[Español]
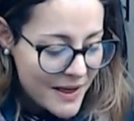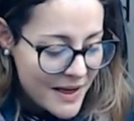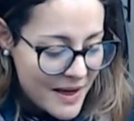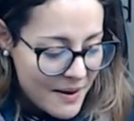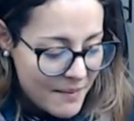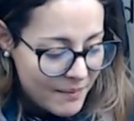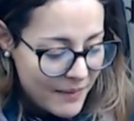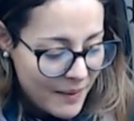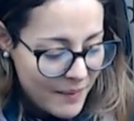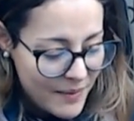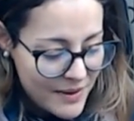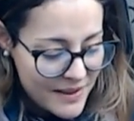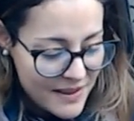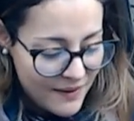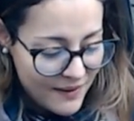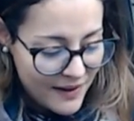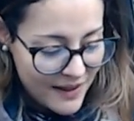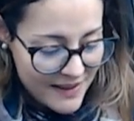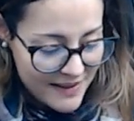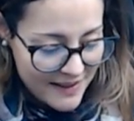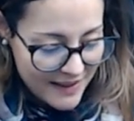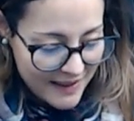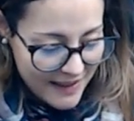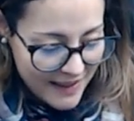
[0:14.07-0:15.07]
Vamos a hablar
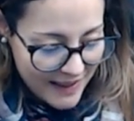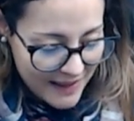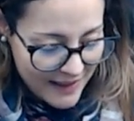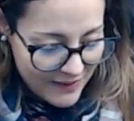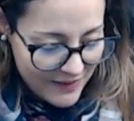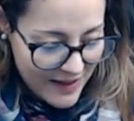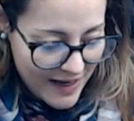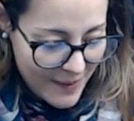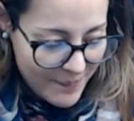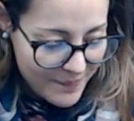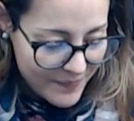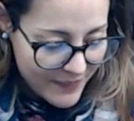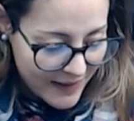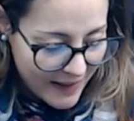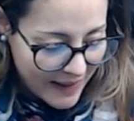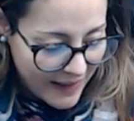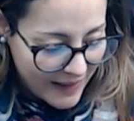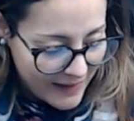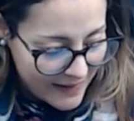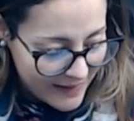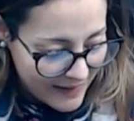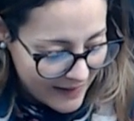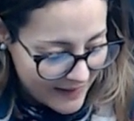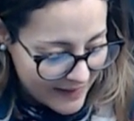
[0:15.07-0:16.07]
acerca de una
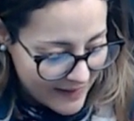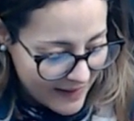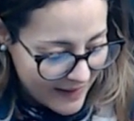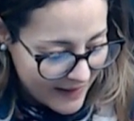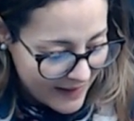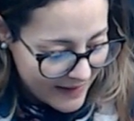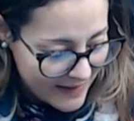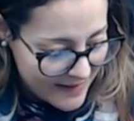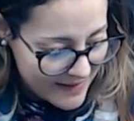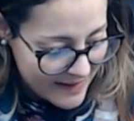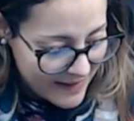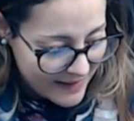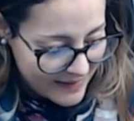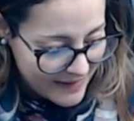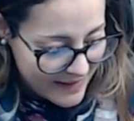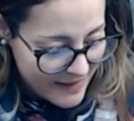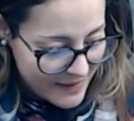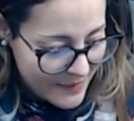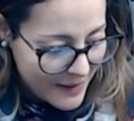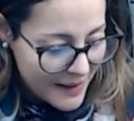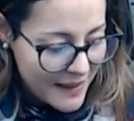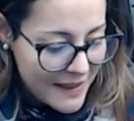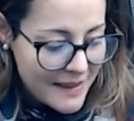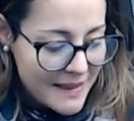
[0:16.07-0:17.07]
agenda
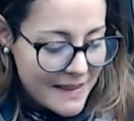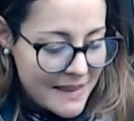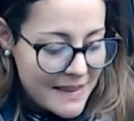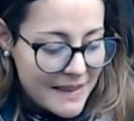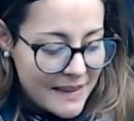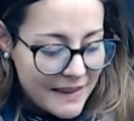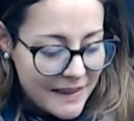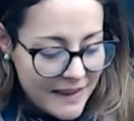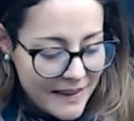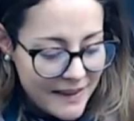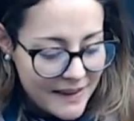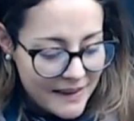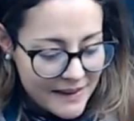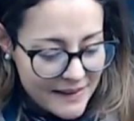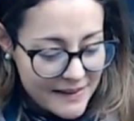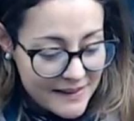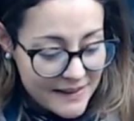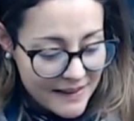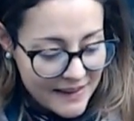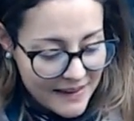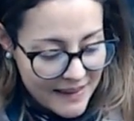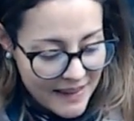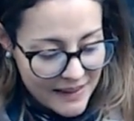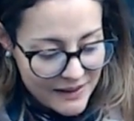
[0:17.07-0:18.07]
legislativa y en este
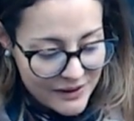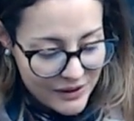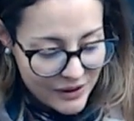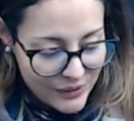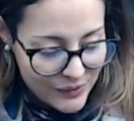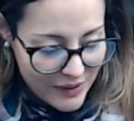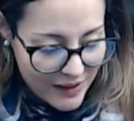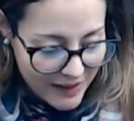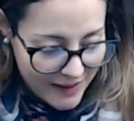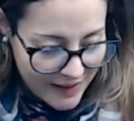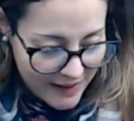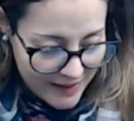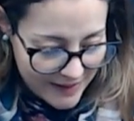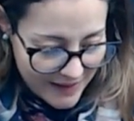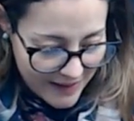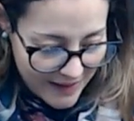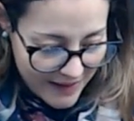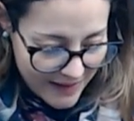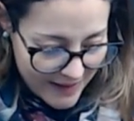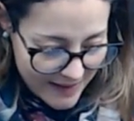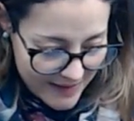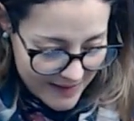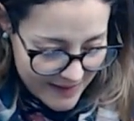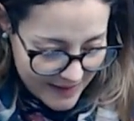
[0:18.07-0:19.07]
caso de una agenda
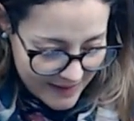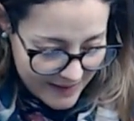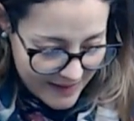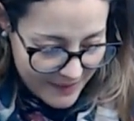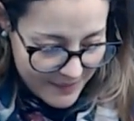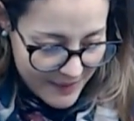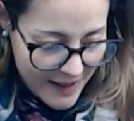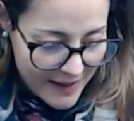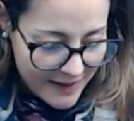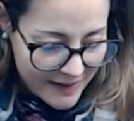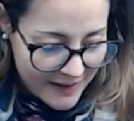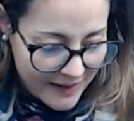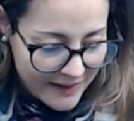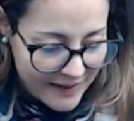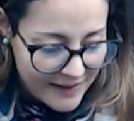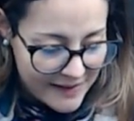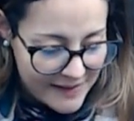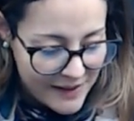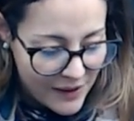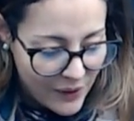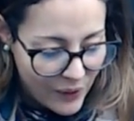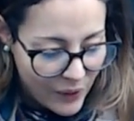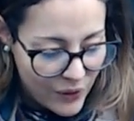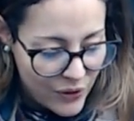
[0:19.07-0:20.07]
legislativa del
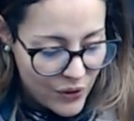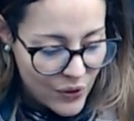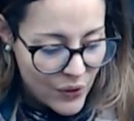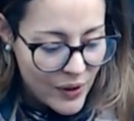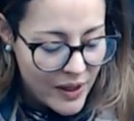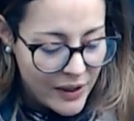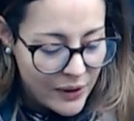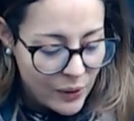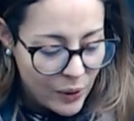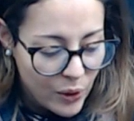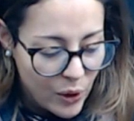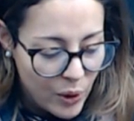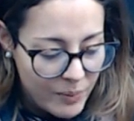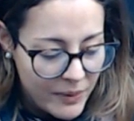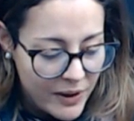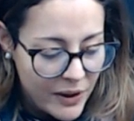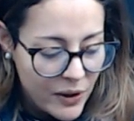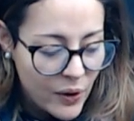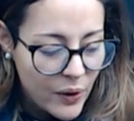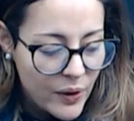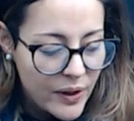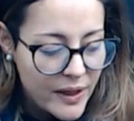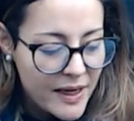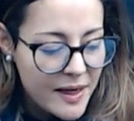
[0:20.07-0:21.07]
desarrollo
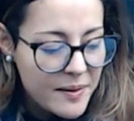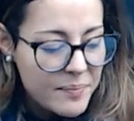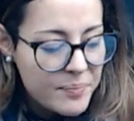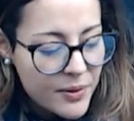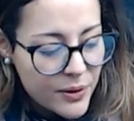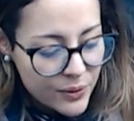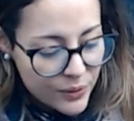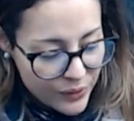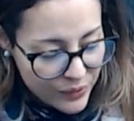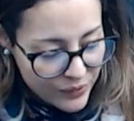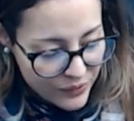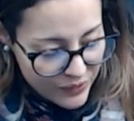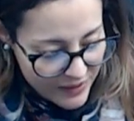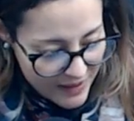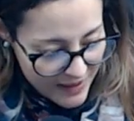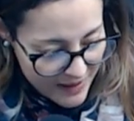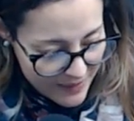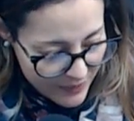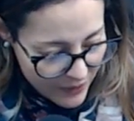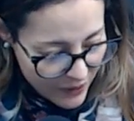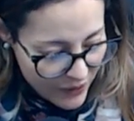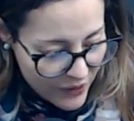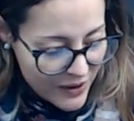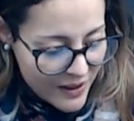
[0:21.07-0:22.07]
económico y
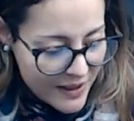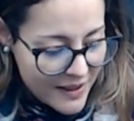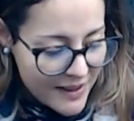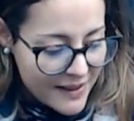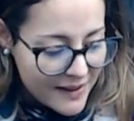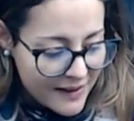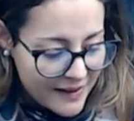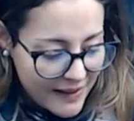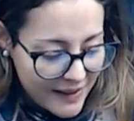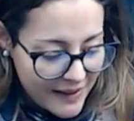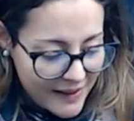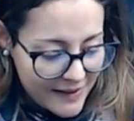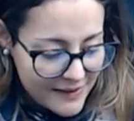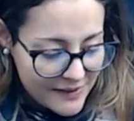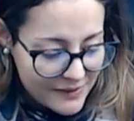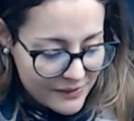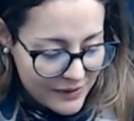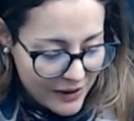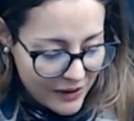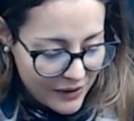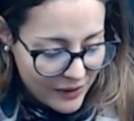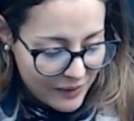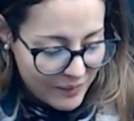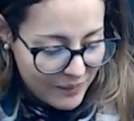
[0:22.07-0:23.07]
productivo que,
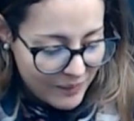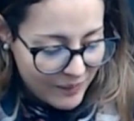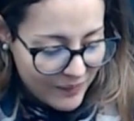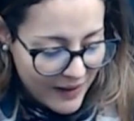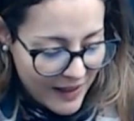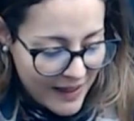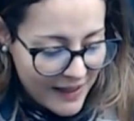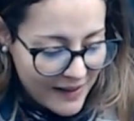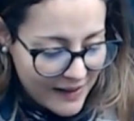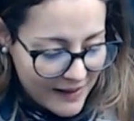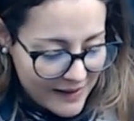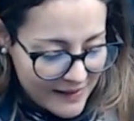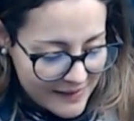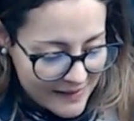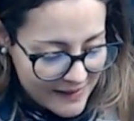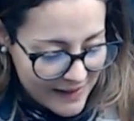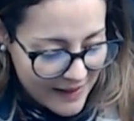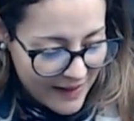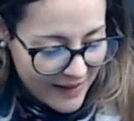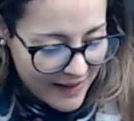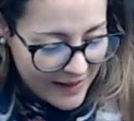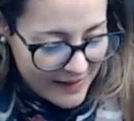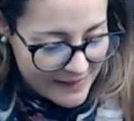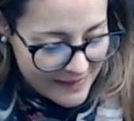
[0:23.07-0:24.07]
bueno, va a ser
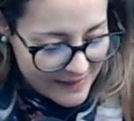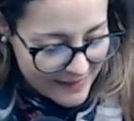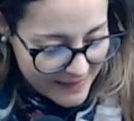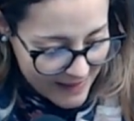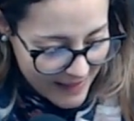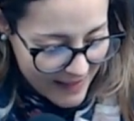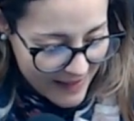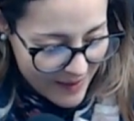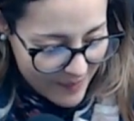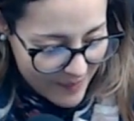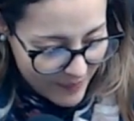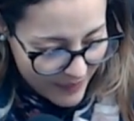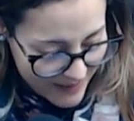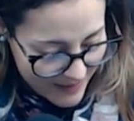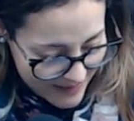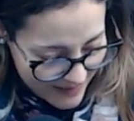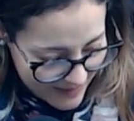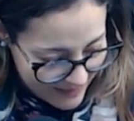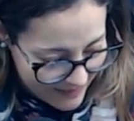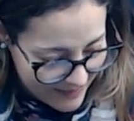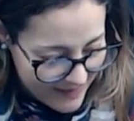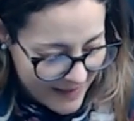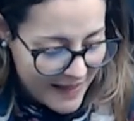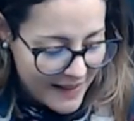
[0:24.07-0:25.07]
lanzada,
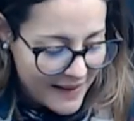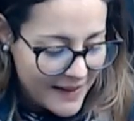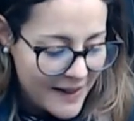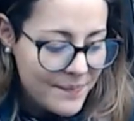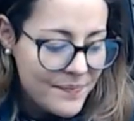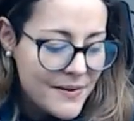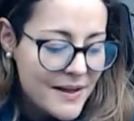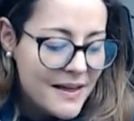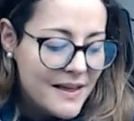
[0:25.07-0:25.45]
presentada